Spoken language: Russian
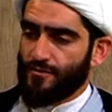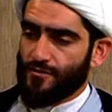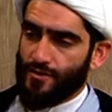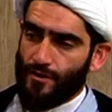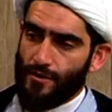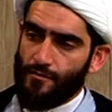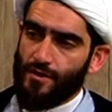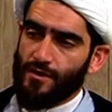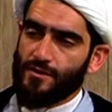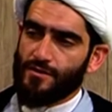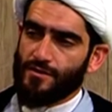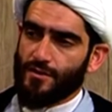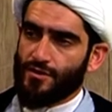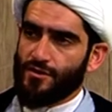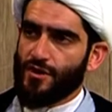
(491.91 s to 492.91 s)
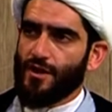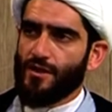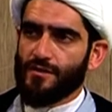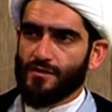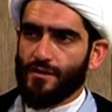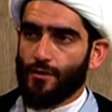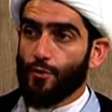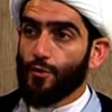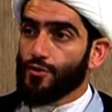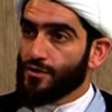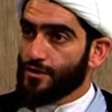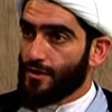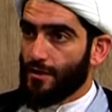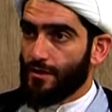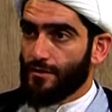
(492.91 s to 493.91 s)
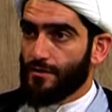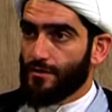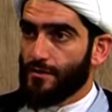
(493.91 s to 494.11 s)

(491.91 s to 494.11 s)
в человеке изначально заложено